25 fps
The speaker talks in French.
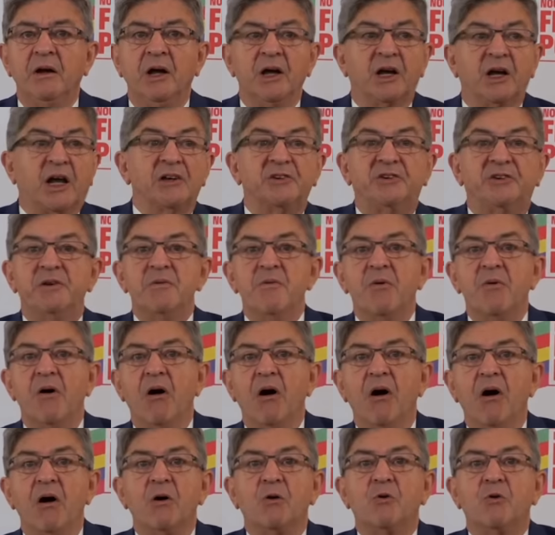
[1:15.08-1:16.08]

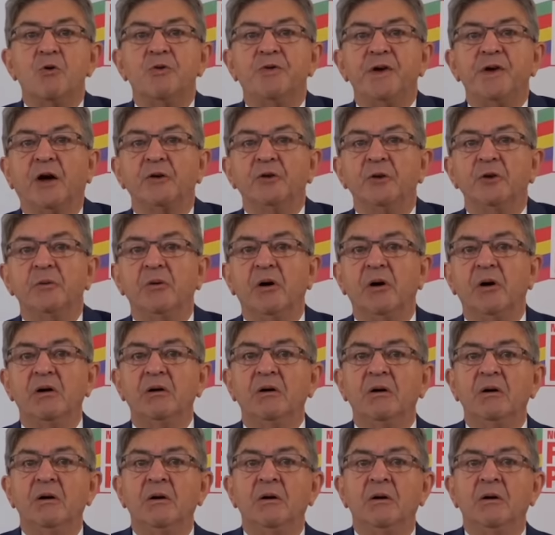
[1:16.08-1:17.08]
Quasiment un
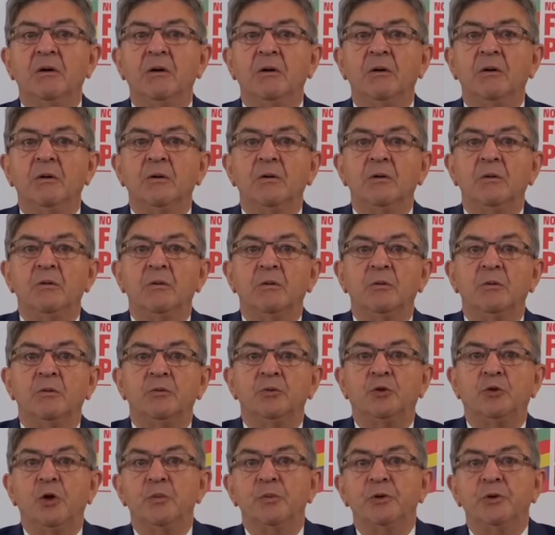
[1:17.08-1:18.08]
gouvernement
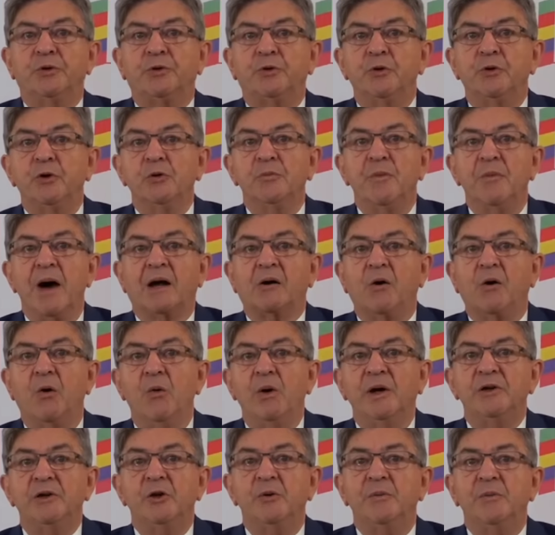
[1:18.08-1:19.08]
de M.
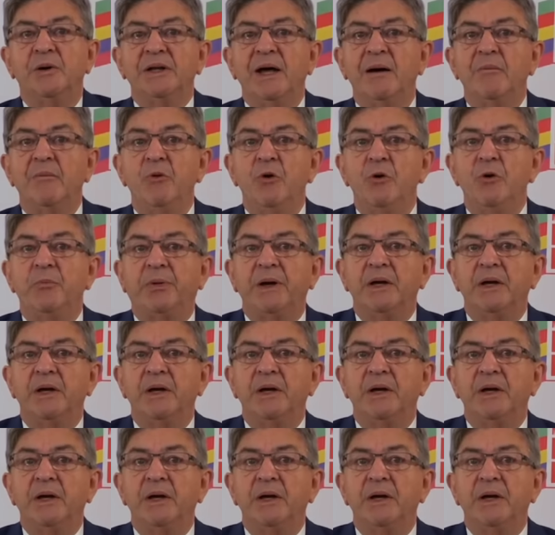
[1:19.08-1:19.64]
Macron et de Mme Le